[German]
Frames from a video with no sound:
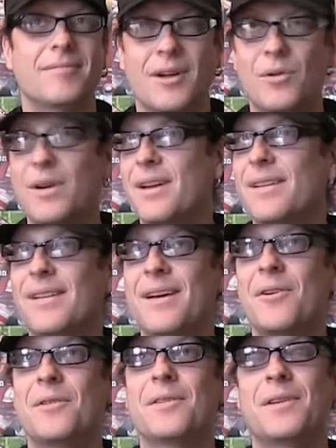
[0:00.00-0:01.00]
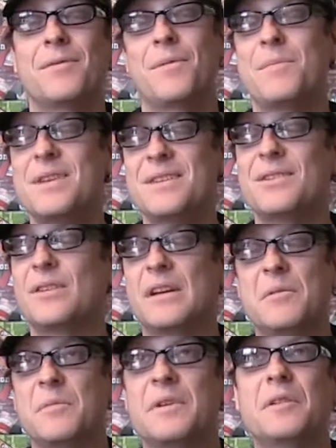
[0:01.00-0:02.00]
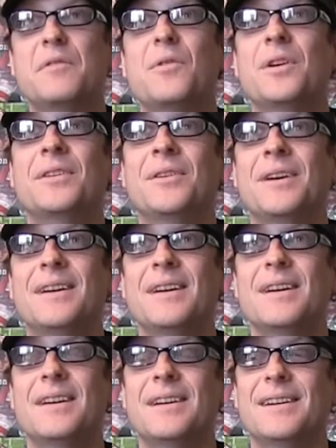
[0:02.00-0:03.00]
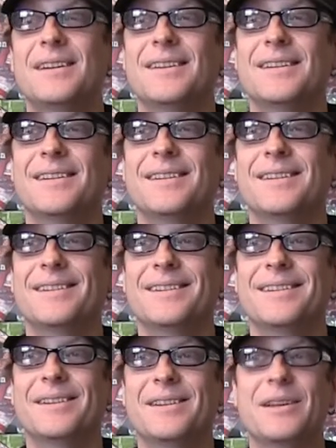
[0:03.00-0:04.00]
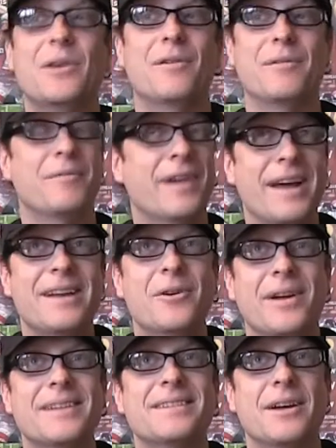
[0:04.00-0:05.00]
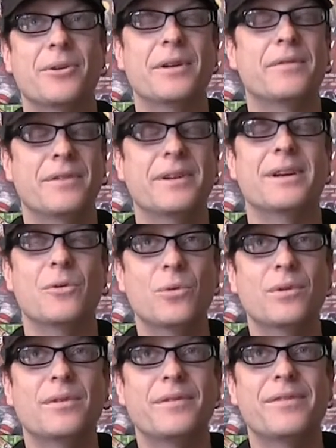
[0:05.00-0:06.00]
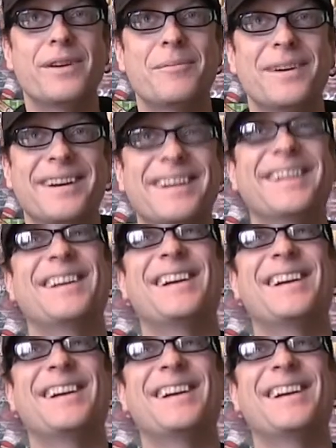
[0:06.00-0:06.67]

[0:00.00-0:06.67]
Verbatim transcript: okay, der hat, der war mies oder der hat mir nicht gefallen oder die, wir reden ja jetzt auch nicht für die guten Filme, nicht? Ne?